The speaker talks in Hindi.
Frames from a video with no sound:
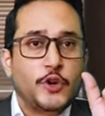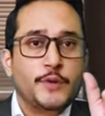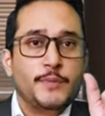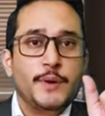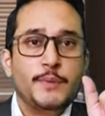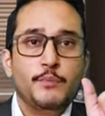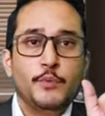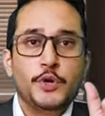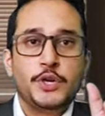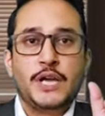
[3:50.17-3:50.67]

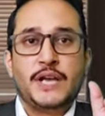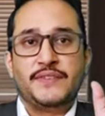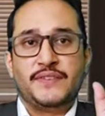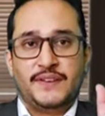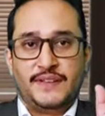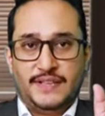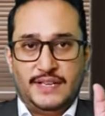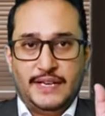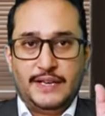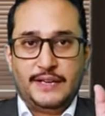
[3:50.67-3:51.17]
टूर्नामेंट मुन्ना
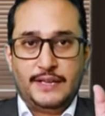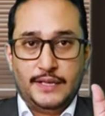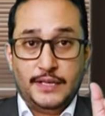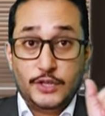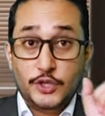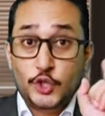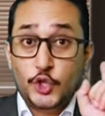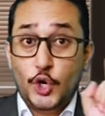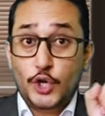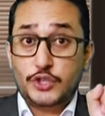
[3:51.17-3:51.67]
सा करा रहे हैं
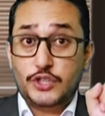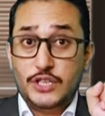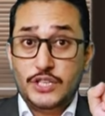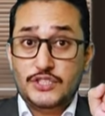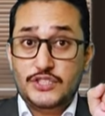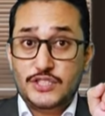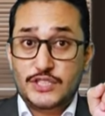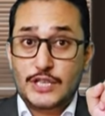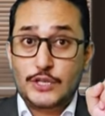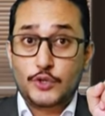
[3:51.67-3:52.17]
दो
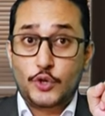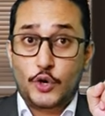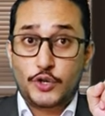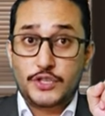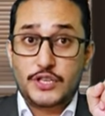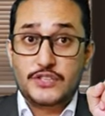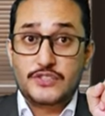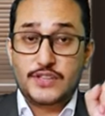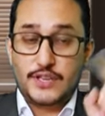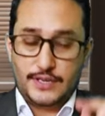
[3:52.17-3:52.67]
तीन चीजें
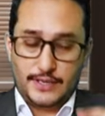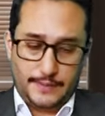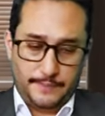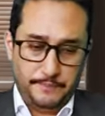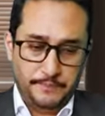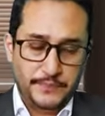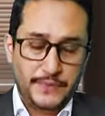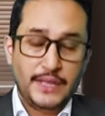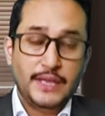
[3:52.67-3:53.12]
नोट कीजिएगा